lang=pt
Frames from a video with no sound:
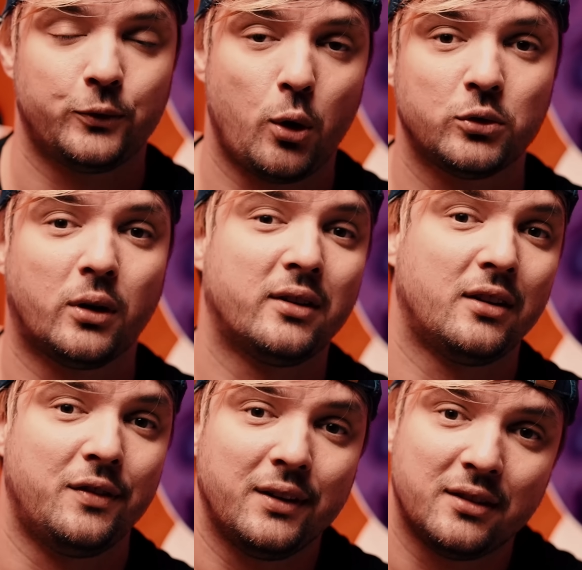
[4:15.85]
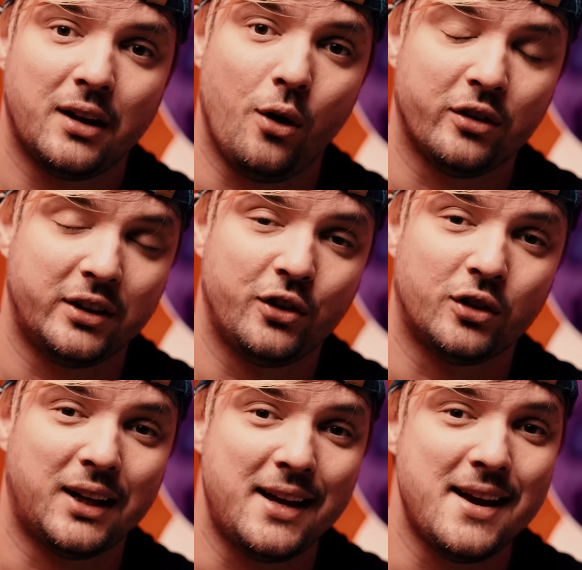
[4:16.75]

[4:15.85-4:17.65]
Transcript: Como todas as vendas da loja DJI,